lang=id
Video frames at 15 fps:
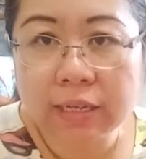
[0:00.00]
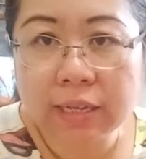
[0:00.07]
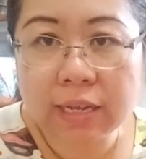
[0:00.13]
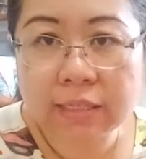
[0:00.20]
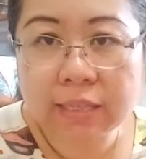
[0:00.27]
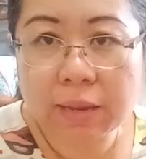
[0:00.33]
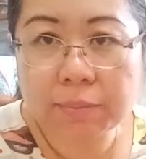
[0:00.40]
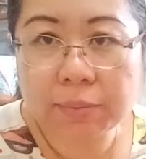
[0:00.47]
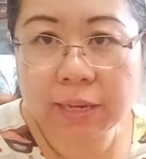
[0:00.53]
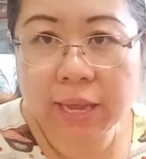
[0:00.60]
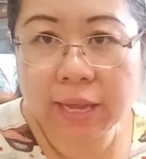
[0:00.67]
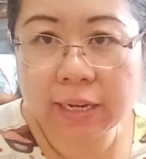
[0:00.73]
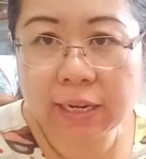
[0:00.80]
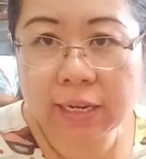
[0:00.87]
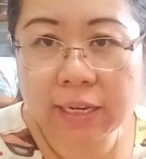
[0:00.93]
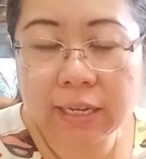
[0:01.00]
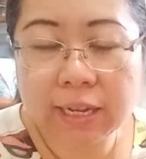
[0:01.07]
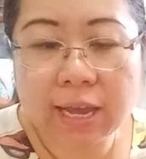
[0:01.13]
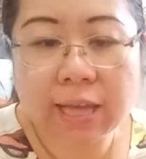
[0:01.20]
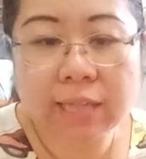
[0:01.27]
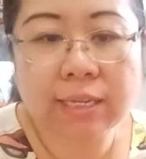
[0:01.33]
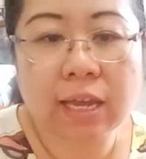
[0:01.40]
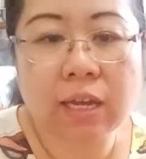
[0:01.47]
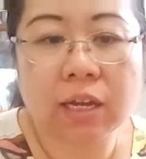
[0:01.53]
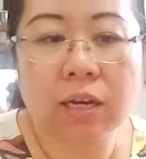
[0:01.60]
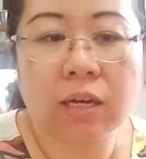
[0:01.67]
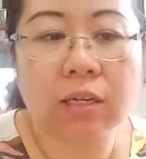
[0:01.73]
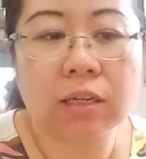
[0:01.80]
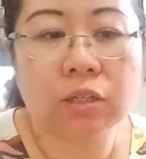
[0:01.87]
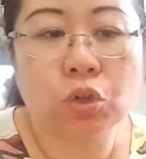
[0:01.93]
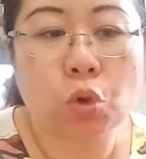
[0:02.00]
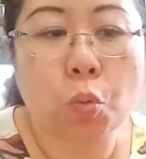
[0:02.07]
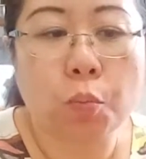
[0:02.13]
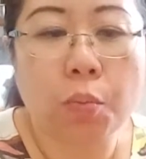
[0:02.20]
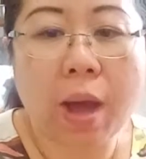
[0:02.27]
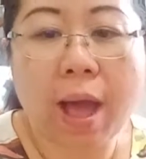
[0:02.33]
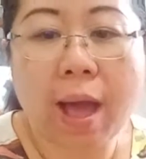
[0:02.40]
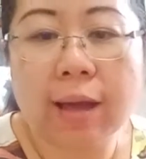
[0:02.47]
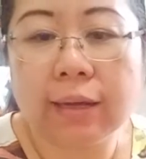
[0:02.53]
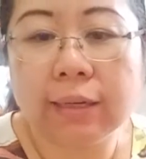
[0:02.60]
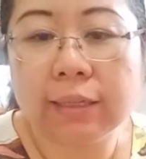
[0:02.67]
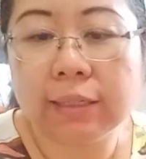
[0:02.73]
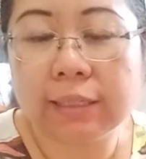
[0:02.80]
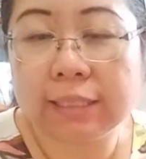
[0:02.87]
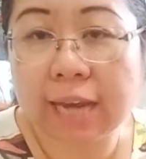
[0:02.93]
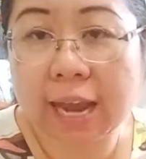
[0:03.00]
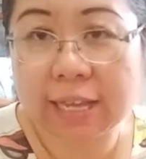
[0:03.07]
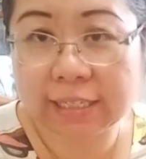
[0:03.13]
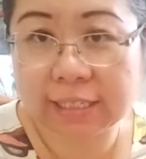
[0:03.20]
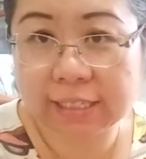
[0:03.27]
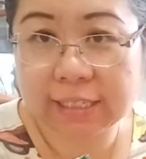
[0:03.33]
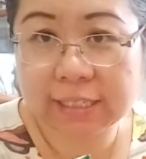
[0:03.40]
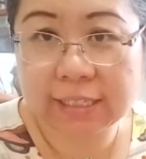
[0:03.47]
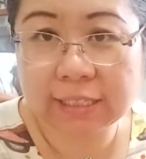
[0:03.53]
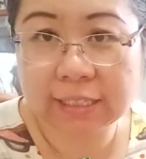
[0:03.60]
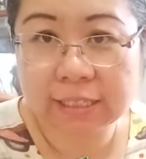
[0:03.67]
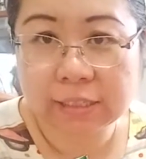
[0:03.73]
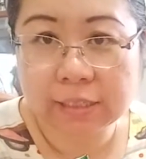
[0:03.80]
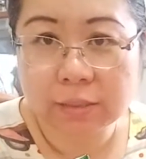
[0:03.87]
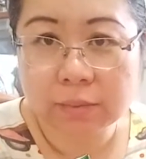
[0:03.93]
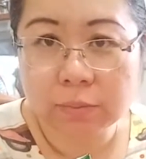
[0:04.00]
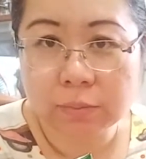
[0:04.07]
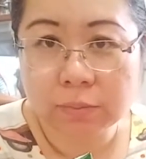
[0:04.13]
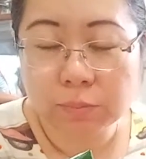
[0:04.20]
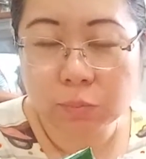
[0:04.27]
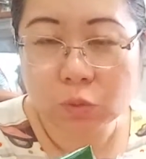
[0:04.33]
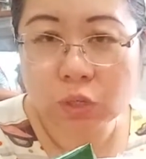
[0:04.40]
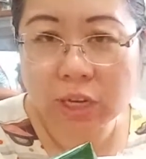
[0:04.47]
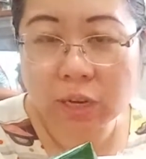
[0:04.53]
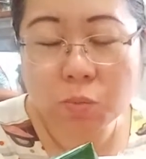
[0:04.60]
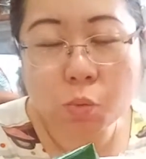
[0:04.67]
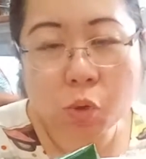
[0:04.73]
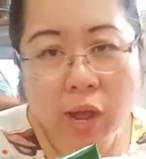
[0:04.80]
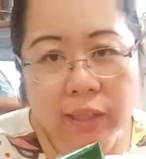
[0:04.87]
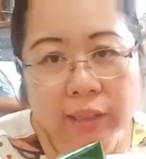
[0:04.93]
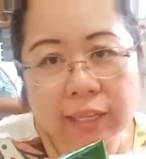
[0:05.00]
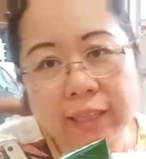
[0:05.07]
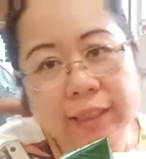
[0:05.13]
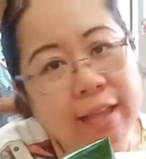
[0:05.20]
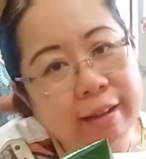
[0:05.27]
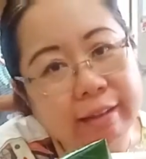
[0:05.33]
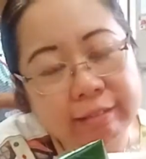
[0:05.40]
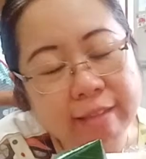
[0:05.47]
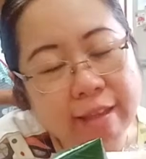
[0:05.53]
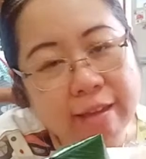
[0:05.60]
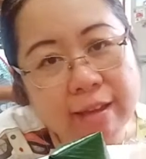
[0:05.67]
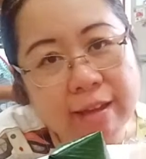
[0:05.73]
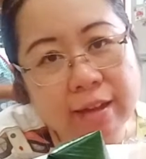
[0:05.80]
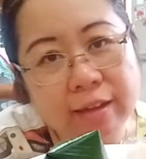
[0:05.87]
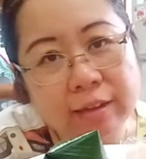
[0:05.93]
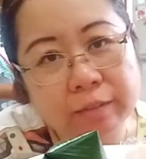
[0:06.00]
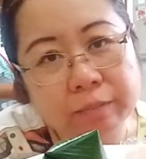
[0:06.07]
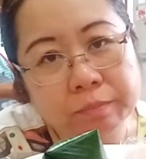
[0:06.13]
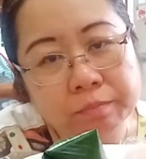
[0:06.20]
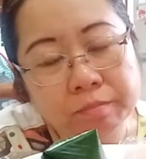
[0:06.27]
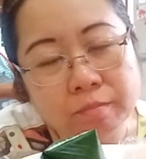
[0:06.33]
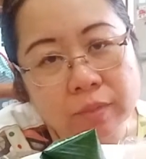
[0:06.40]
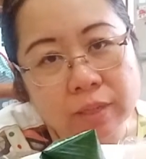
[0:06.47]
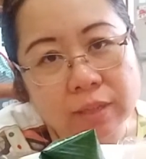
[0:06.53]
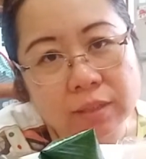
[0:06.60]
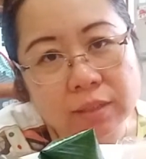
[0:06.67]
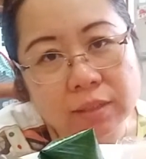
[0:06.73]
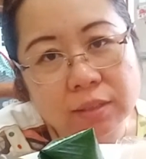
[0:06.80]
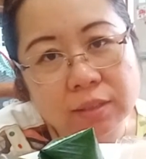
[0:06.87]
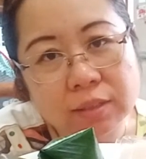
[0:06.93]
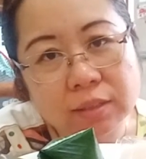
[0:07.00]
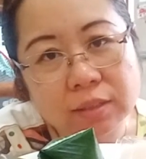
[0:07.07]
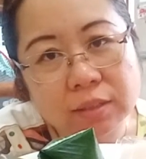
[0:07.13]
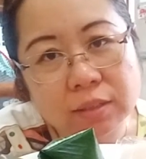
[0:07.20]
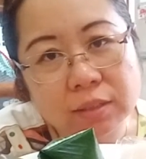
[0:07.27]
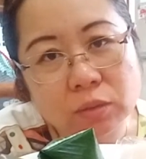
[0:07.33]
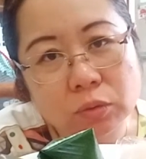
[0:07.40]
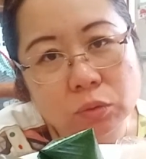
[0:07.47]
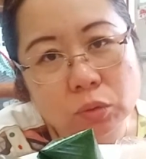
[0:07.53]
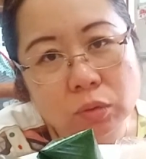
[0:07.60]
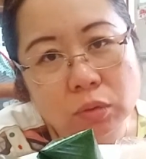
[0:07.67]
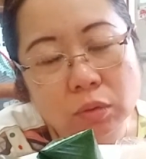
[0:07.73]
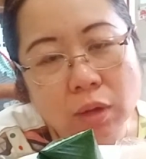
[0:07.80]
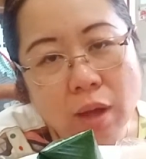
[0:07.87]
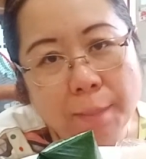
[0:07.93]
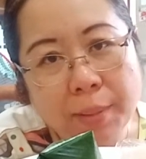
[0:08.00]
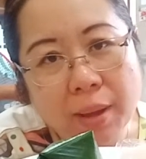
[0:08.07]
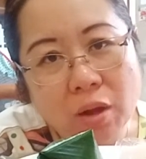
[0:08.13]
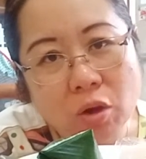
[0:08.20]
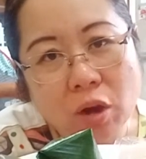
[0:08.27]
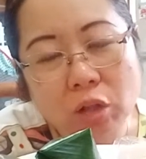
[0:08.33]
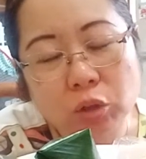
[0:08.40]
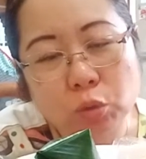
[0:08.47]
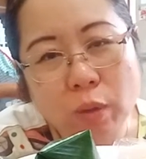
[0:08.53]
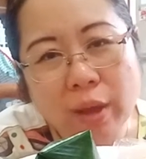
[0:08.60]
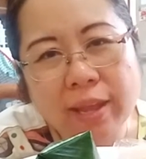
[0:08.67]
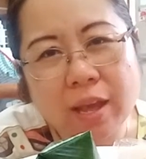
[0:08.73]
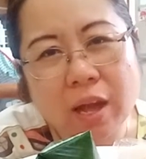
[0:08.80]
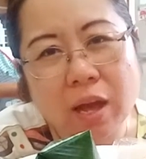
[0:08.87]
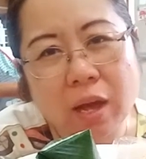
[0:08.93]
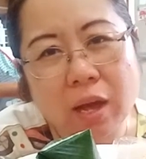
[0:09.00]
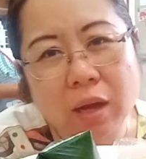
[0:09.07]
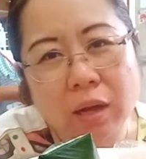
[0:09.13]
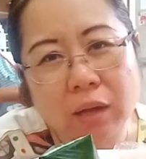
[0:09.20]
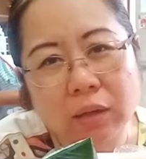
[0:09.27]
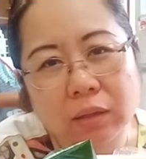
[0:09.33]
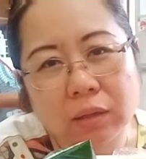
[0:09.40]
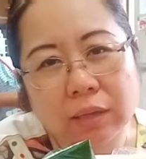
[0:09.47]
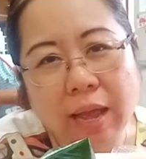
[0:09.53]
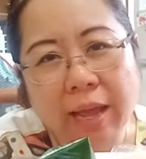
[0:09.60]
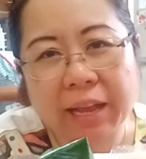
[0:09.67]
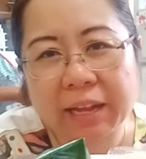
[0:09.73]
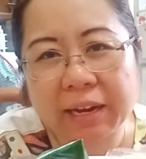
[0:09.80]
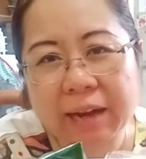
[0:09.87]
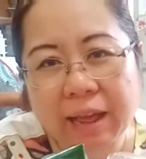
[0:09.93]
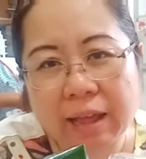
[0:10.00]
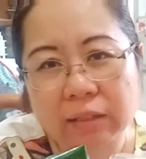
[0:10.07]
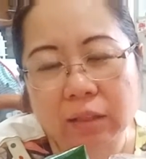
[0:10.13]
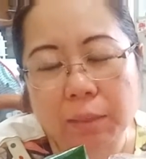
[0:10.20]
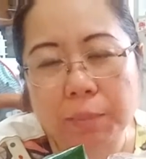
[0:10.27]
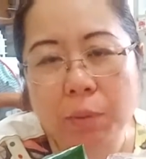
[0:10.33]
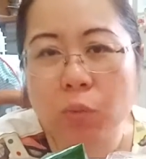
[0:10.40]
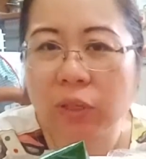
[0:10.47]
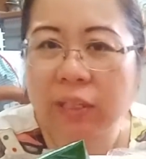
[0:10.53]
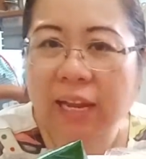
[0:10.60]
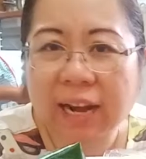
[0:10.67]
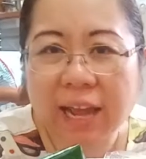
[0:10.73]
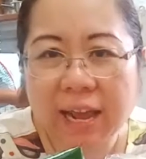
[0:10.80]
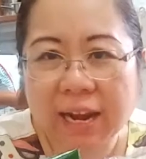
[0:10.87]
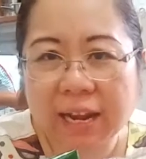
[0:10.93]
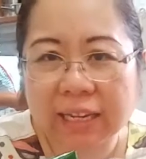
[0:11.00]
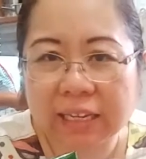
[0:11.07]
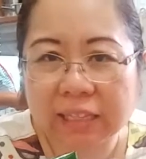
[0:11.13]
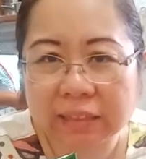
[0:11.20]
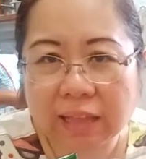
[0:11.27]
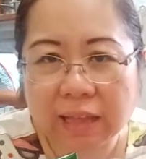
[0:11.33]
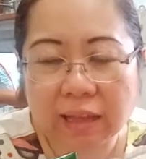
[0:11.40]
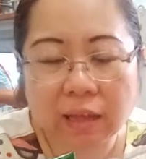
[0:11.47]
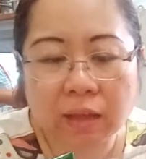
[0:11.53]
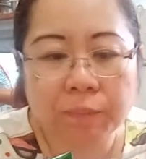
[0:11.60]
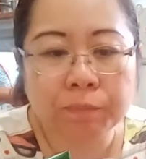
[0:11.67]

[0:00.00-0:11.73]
yang saya beli hari ini ya, saya akan coba uh, jelasin. Mungkin buat kita-kita yang uh, apa orang tua ya nggak heran, tapi buat anak-anak kita